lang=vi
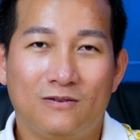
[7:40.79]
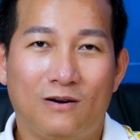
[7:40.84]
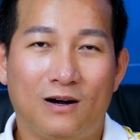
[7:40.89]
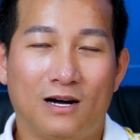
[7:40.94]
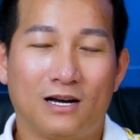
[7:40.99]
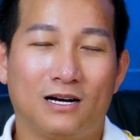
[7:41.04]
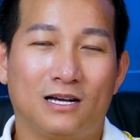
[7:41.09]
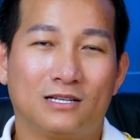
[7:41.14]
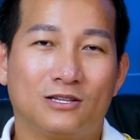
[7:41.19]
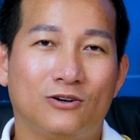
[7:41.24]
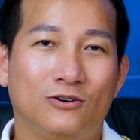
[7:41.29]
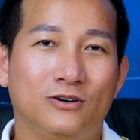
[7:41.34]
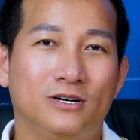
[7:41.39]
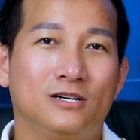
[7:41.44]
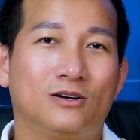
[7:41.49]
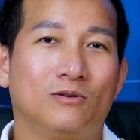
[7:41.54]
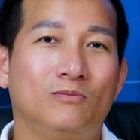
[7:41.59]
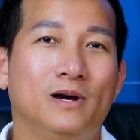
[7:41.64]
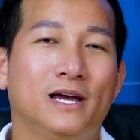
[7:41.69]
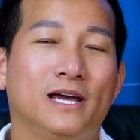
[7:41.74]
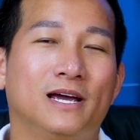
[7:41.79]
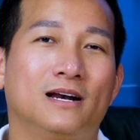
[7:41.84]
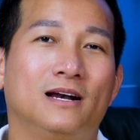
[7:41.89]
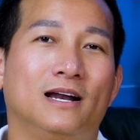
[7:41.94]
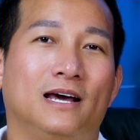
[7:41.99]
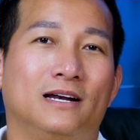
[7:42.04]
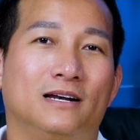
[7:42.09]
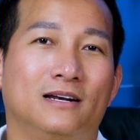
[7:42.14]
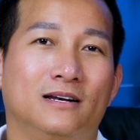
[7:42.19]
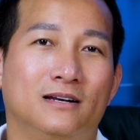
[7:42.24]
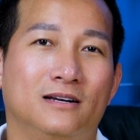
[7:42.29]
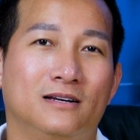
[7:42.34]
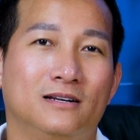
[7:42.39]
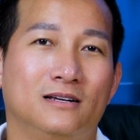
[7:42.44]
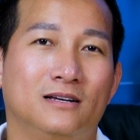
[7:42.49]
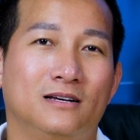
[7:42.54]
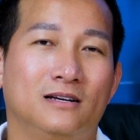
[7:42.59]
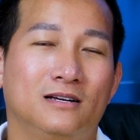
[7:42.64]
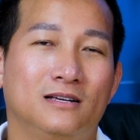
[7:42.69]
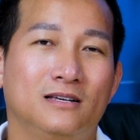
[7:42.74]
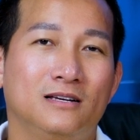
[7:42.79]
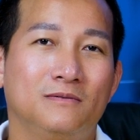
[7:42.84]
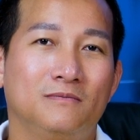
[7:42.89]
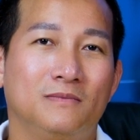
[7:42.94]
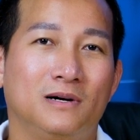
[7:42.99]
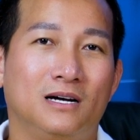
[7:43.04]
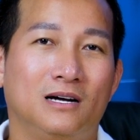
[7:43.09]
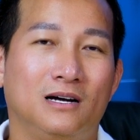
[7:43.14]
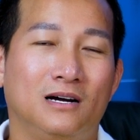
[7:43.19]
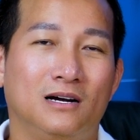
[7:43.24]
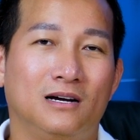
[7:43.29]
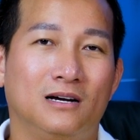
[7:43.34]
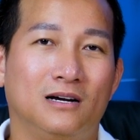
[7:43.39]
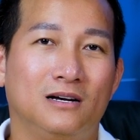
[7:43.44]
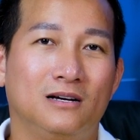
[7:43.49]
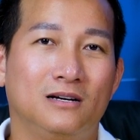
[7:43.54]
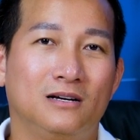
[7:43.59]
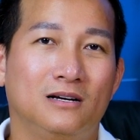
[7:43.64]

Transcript: hoặc là tôi cũng hiền lành nhưng mà